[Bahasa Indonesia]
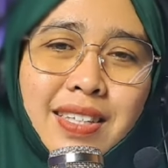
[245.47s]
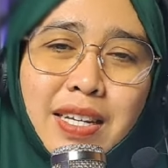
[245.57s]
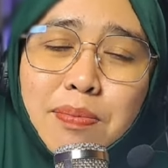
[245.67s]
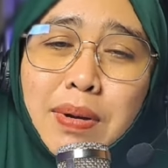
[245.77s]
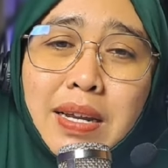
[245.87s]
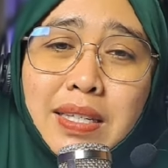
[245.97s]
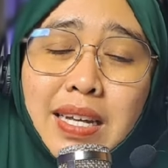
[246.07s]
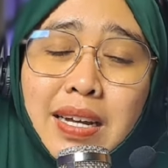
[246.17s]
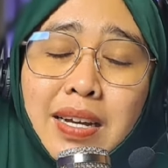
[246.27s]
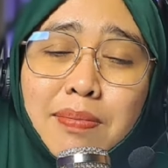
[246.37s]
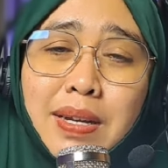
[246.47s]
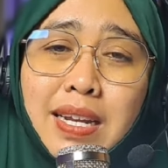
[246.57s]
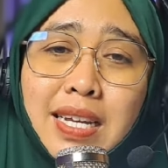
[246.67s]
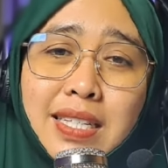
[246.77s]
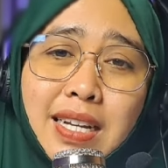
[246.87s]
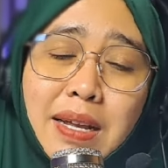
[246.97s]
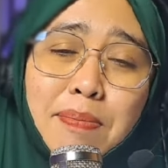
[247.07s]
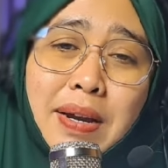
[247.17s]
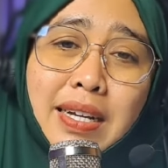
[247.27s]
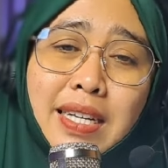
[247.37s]
Jadi pada eh, pada
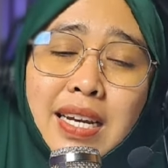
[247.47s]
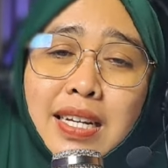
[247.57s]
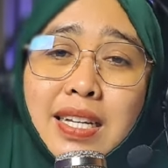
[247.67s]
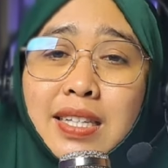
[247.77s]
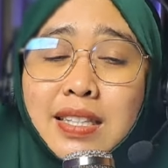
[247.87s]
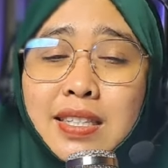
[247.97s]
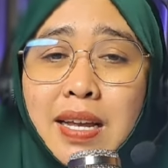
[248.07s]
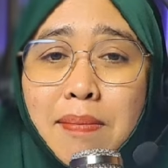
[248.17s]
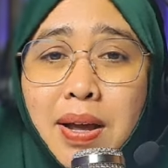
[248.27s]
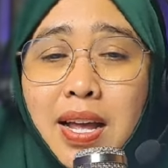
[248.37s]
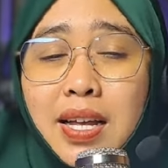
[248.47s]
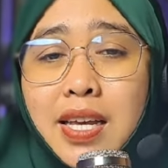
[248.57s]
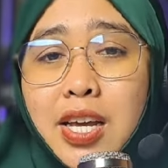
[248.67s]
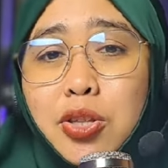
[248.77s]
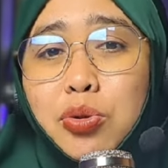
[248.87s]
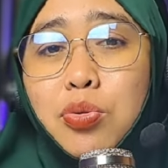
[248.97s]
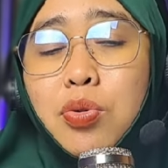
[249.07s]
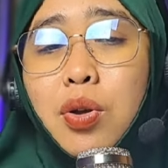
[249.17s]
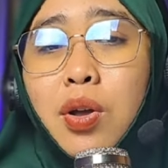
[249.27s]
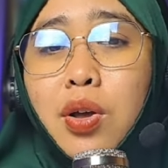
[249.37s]
dasarnya pelaksanaannya sama
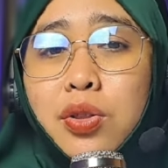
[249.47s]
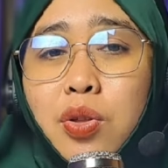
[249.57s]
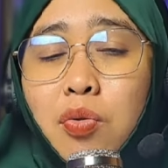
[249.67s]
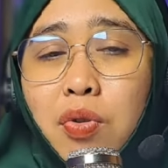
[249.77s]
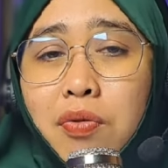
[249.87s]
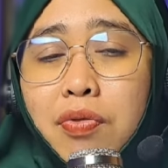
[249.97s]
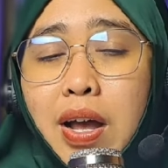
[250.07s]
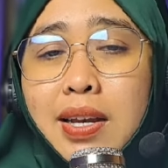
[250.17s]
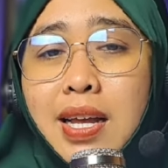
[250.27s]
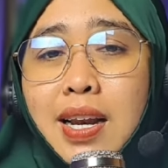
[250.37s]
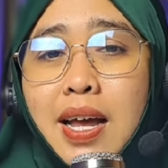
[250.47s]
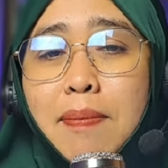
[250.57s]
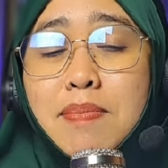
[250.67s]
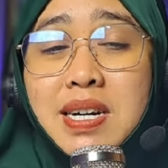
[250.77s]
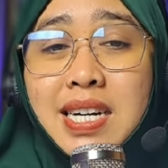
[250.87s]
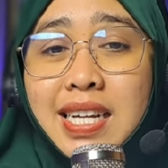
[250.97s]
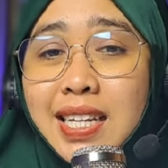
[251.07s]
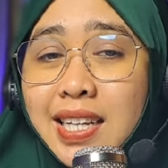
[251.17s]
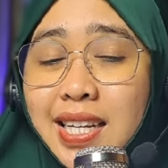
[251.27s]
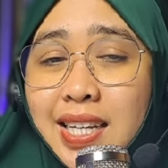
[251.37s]
yaitu tawaf adalah
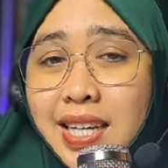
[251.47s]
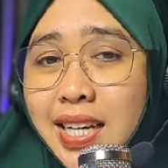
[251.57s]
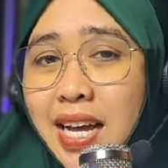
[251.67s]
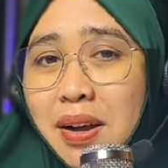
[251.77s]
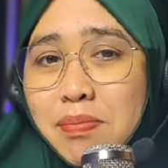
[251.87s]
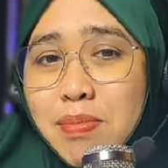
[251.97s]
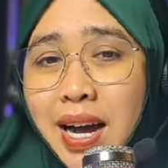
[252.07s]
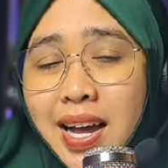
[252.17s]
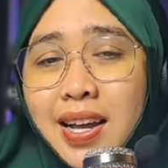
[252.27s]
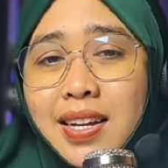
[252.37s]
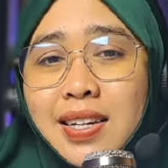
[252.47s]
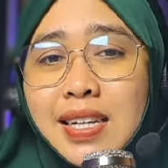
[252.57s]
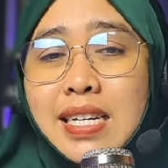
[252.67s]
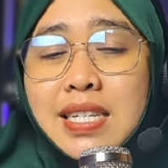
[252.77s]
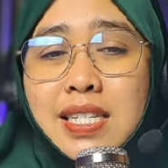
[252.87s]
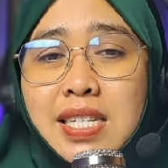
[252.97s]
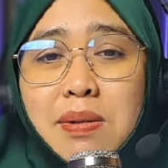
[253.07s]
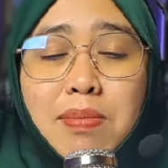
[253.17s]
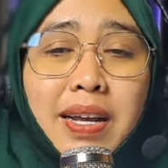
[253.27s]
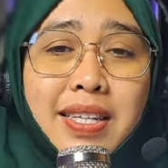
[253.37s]
mengelilingi Ka'bah
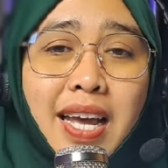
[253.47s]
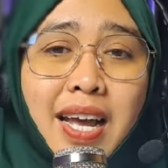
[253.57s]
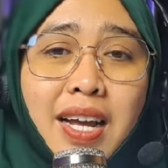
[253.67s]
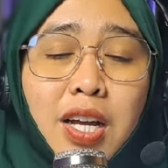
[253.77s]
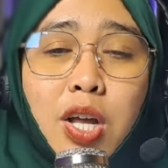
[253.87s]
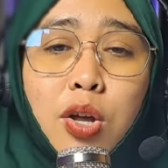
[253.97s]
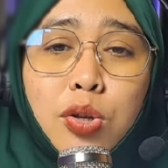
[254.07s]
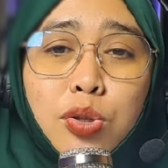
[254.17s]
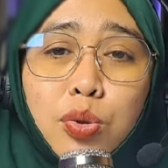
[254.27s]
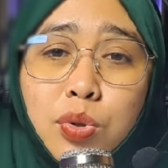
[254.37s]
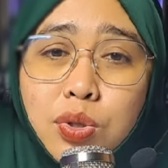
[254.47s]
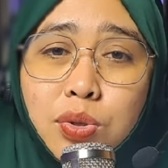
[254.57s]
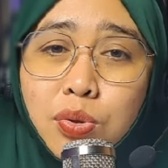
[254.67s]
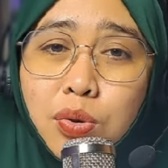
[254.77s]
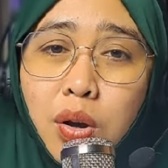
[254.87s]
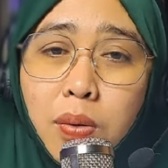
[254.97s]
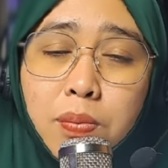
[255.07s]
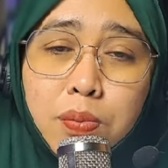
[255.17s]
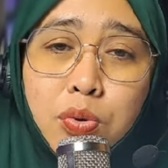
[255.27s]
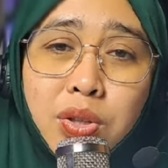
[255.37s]
sebanyak
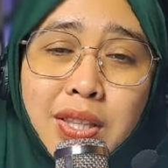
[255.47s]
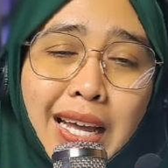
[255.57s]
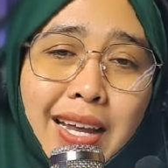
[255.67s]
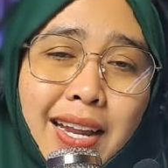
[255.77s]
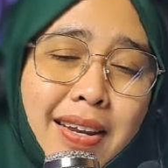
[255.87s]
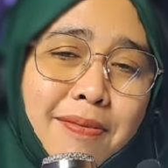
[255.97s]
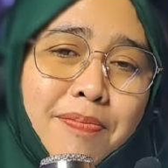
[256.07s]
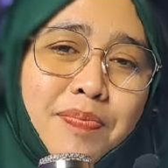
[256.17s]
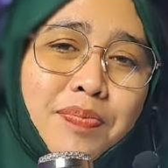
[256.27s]
tujuh putaran.